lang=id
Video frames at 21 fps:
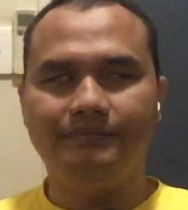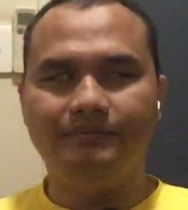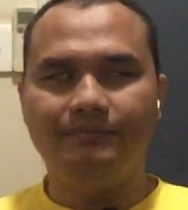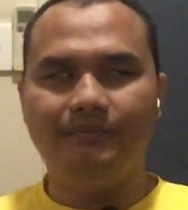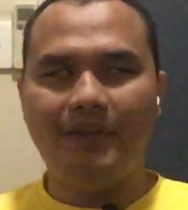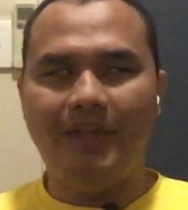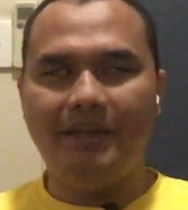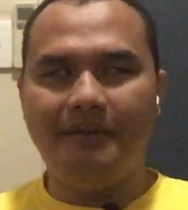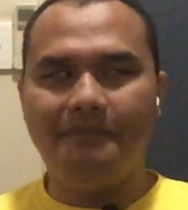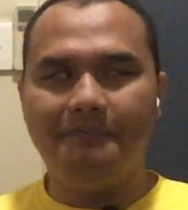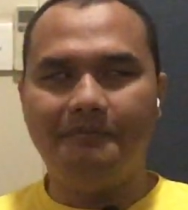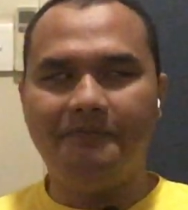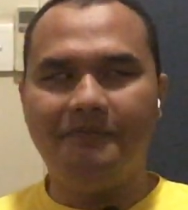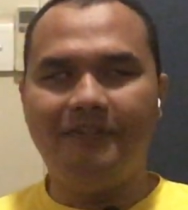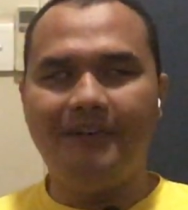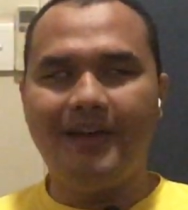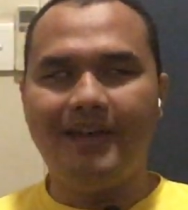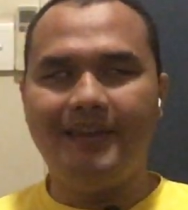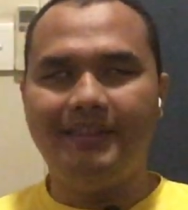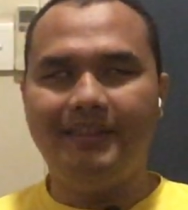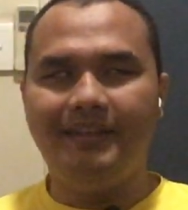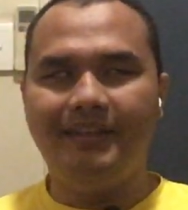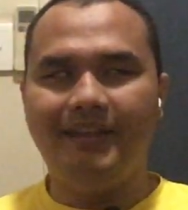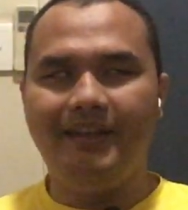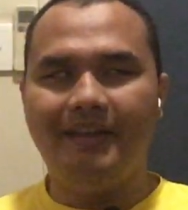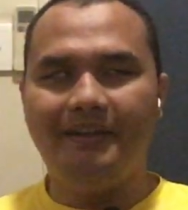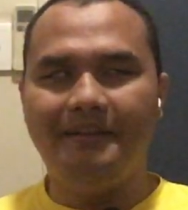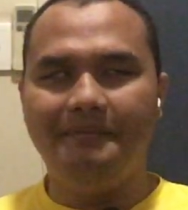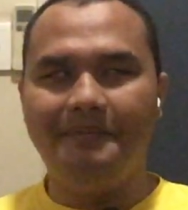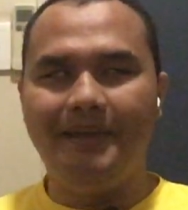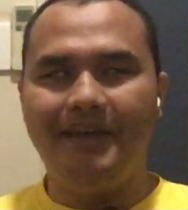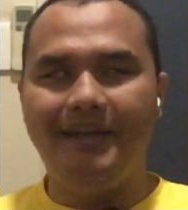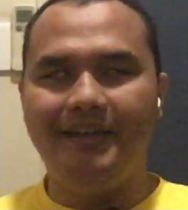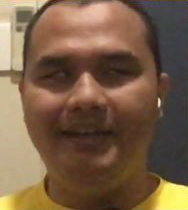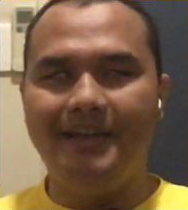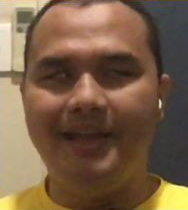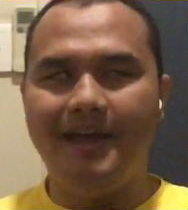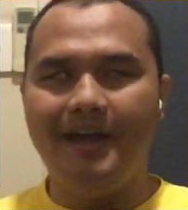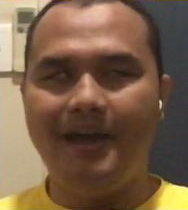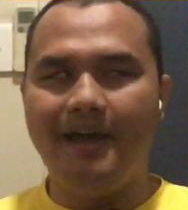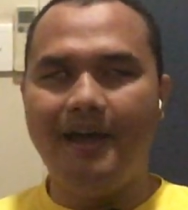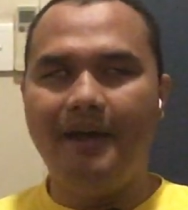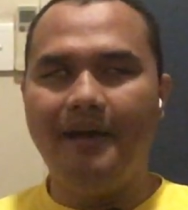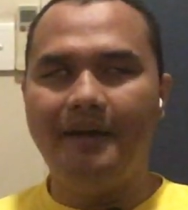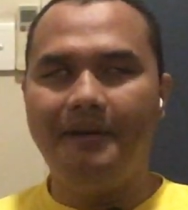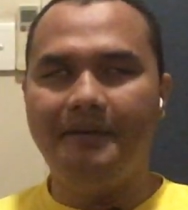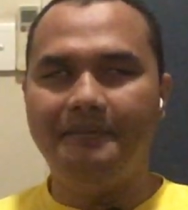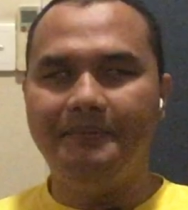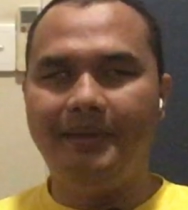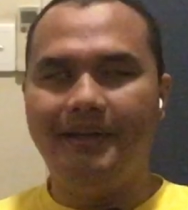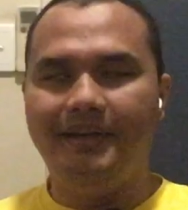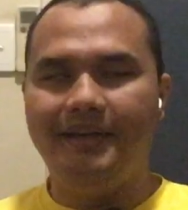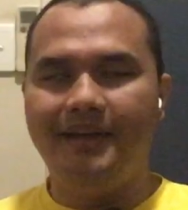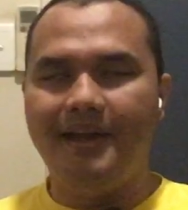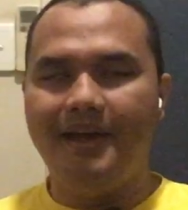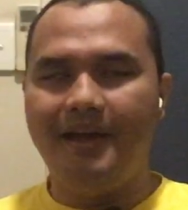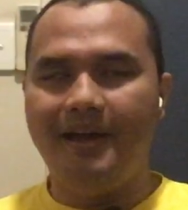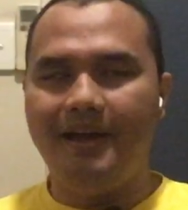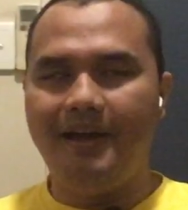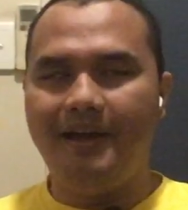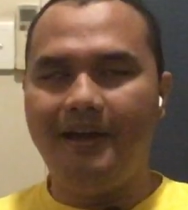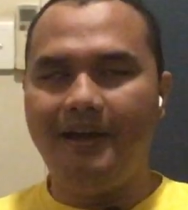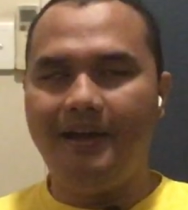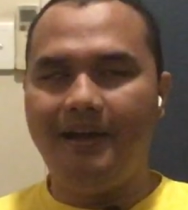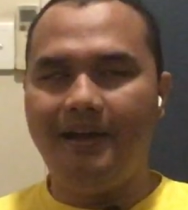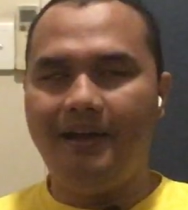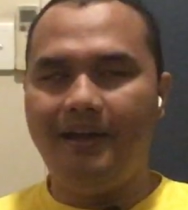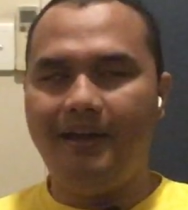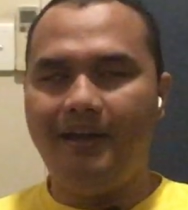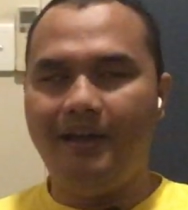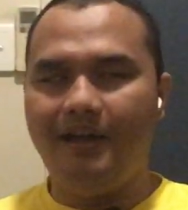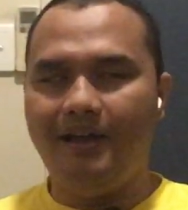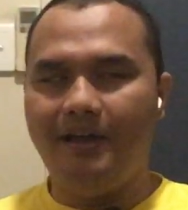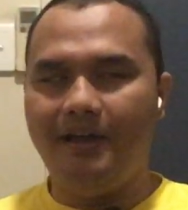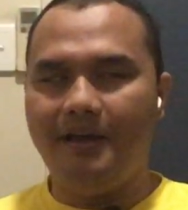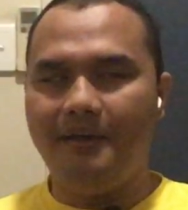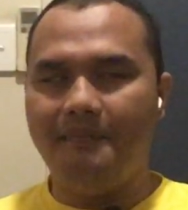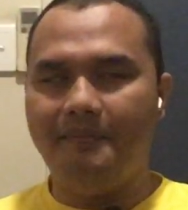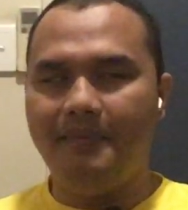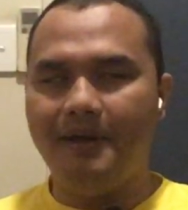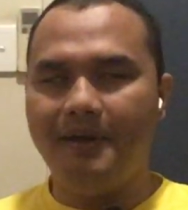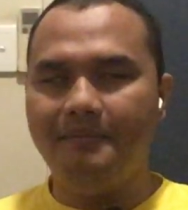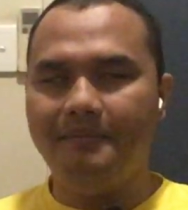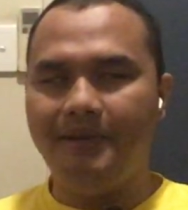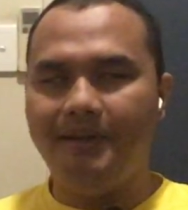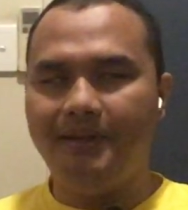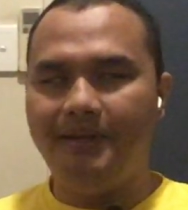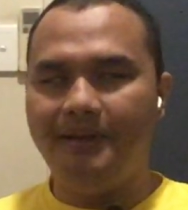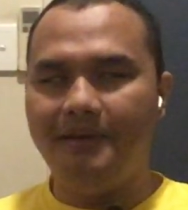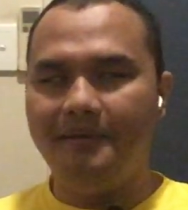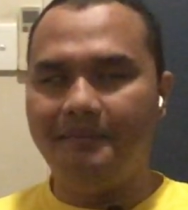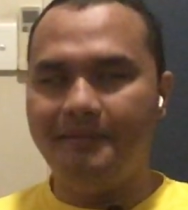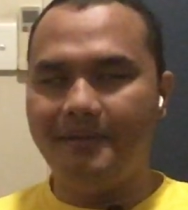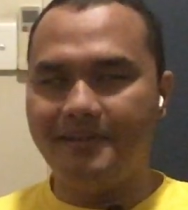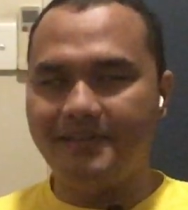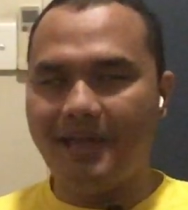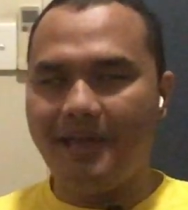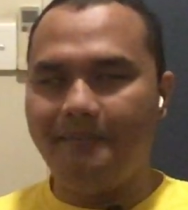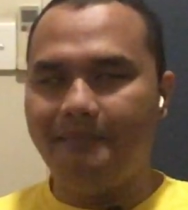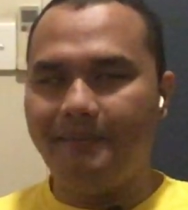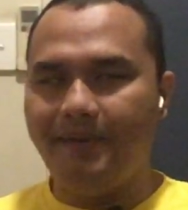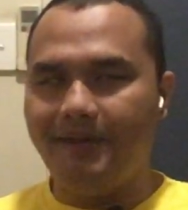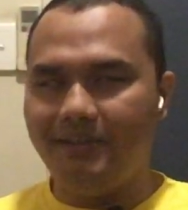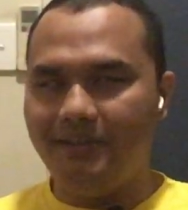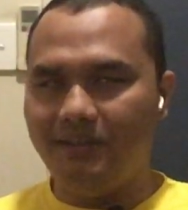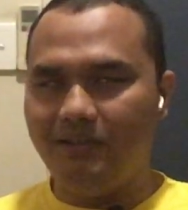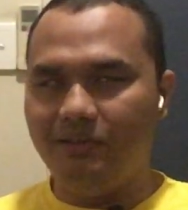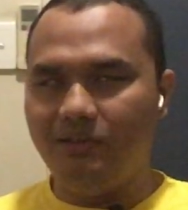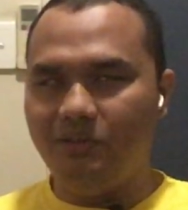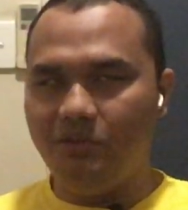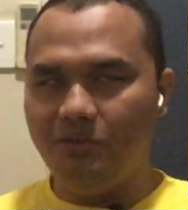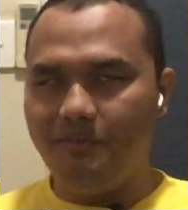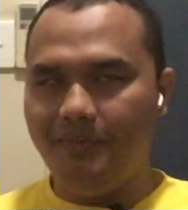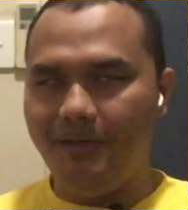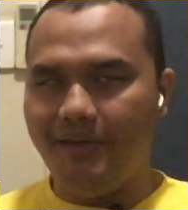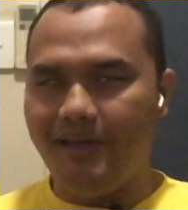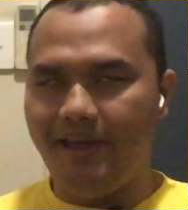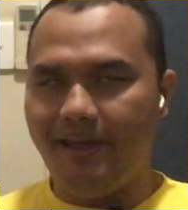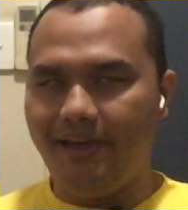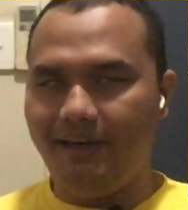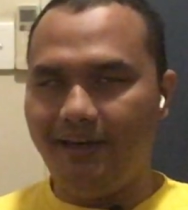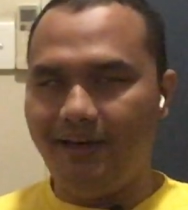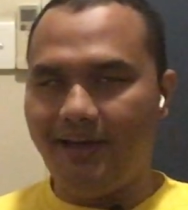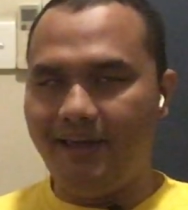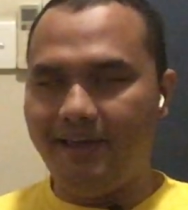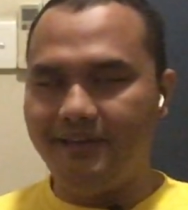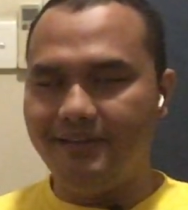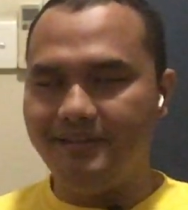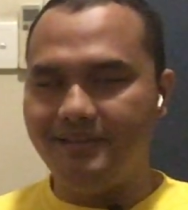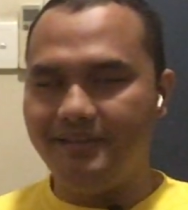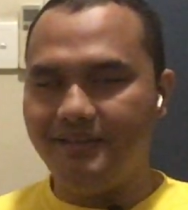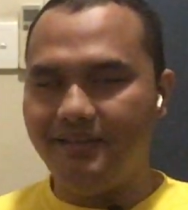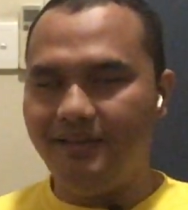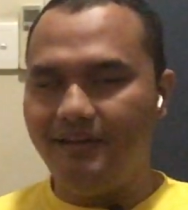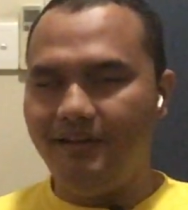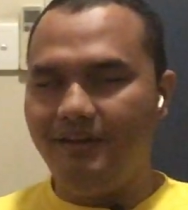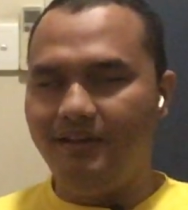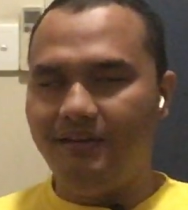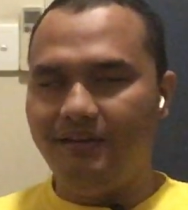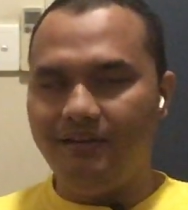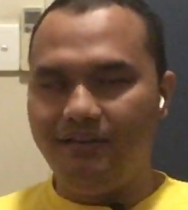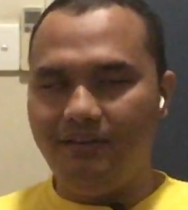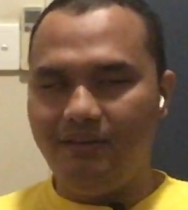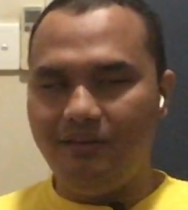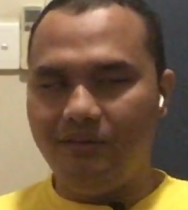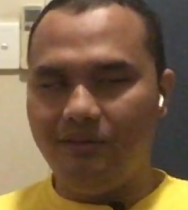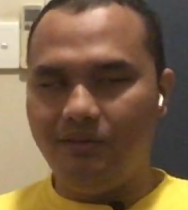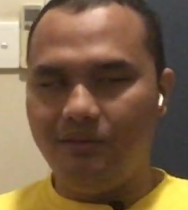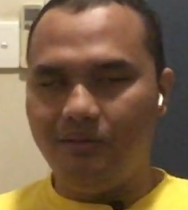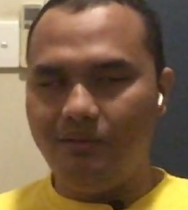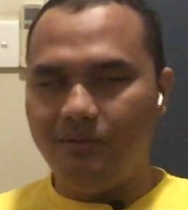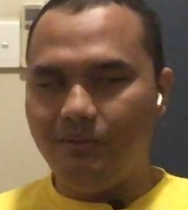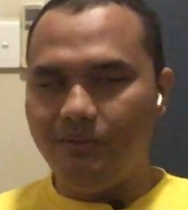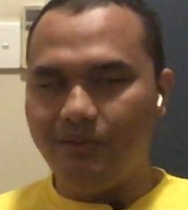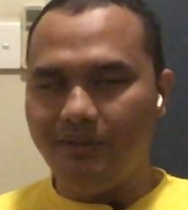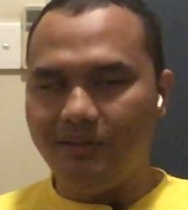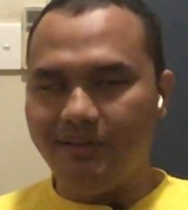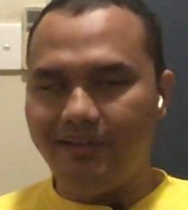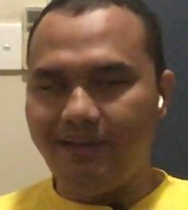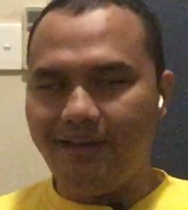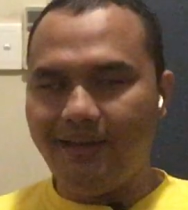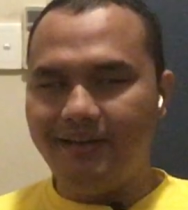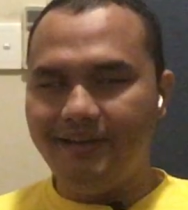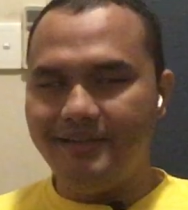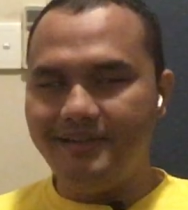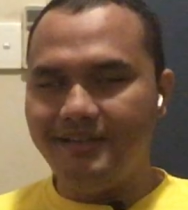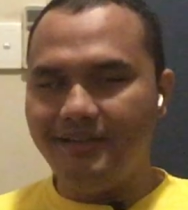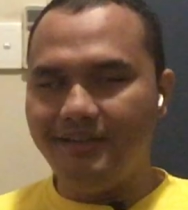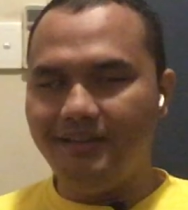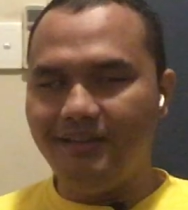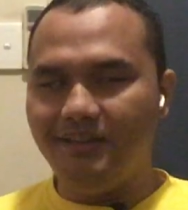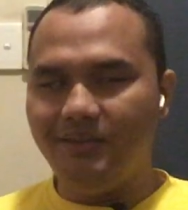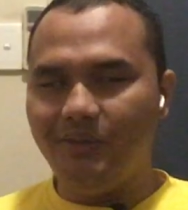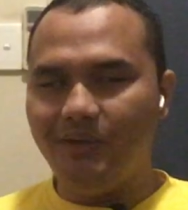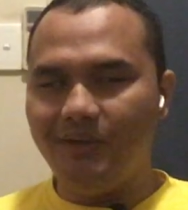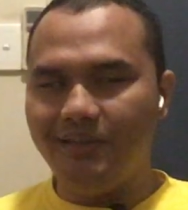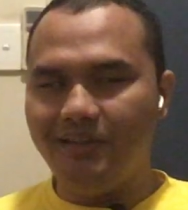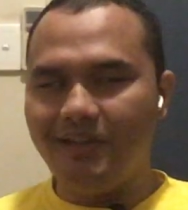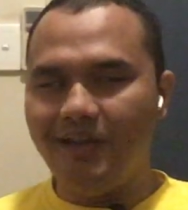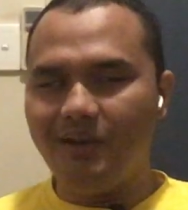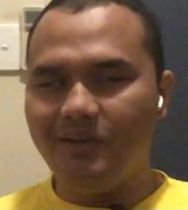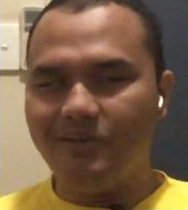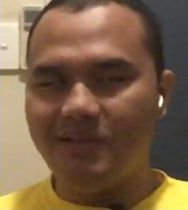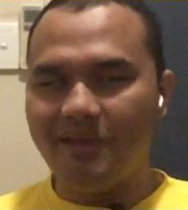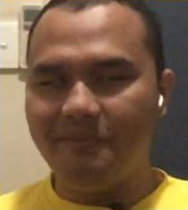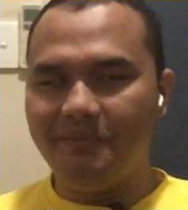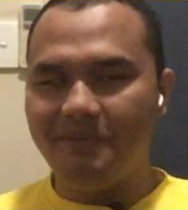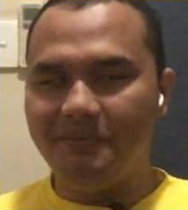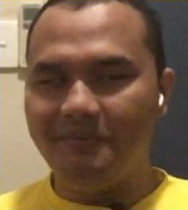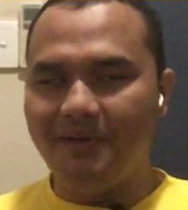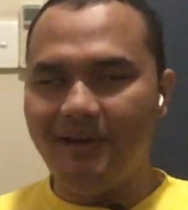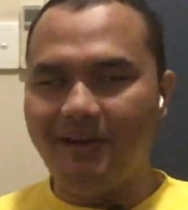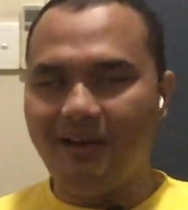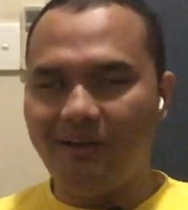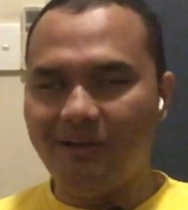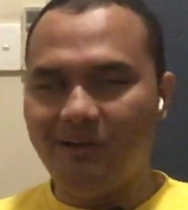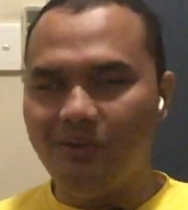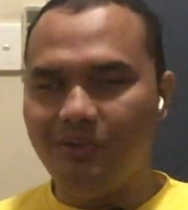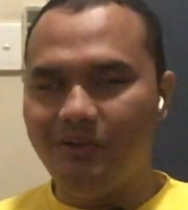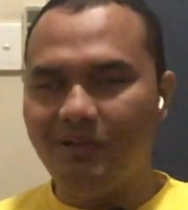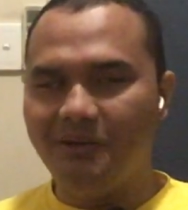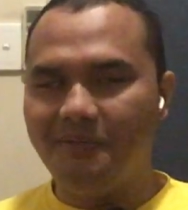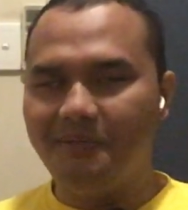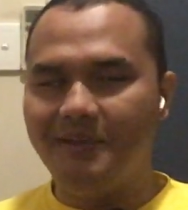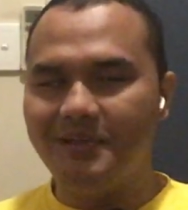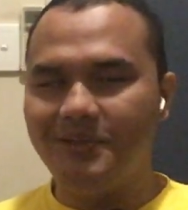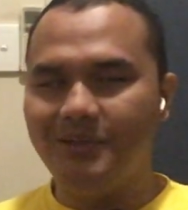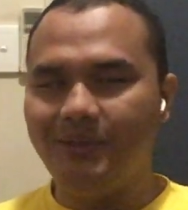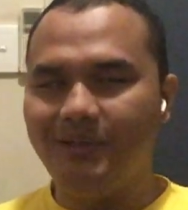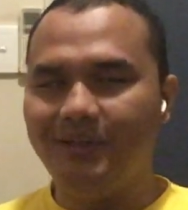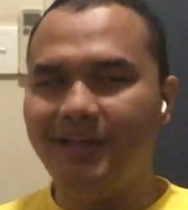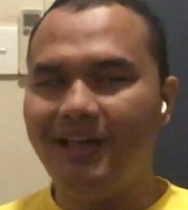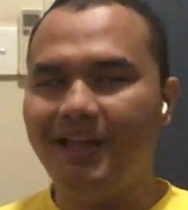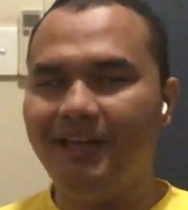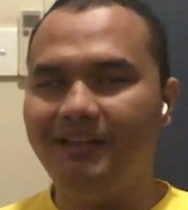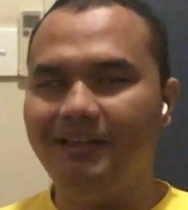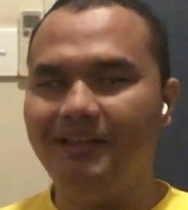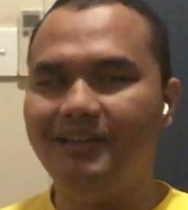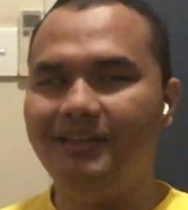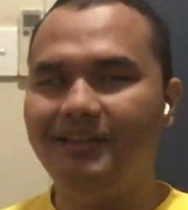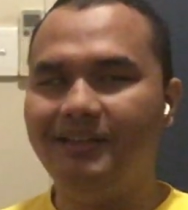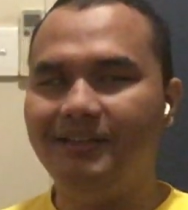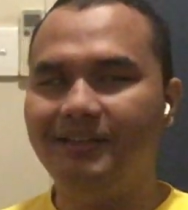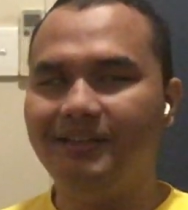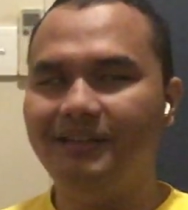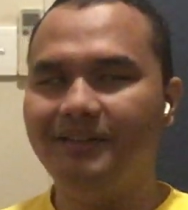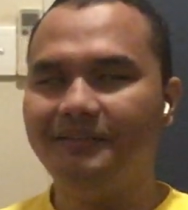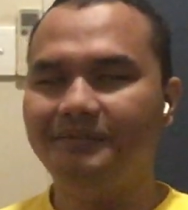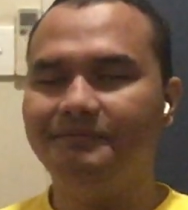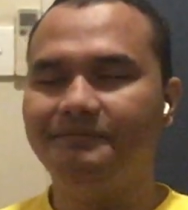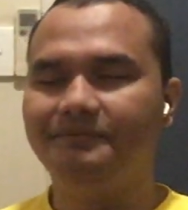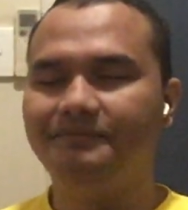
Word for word: naik flight yang beda beda apa beda maskapai gitu, beda airlines itu ketika di city itu kita harus ambil barang dulu dan masukin lagi ke